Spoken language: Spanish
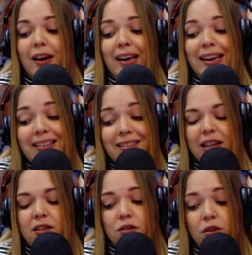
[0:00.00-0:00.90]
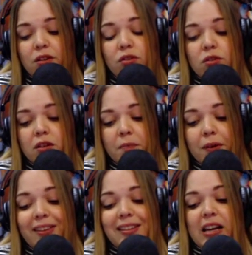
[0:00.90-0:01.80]
que esta acción de
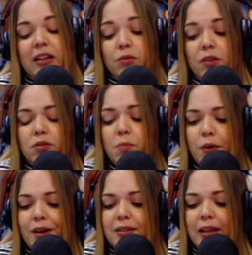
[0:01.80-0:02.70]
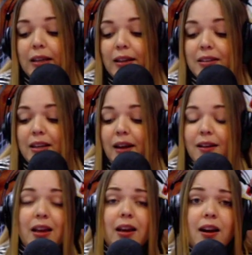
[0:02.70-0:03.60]
Trump desate una supuesta
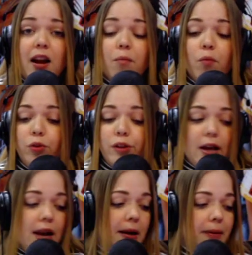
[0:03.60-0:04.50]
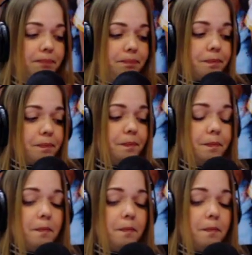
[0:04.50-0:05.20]
tercera guerra mundial. Ay,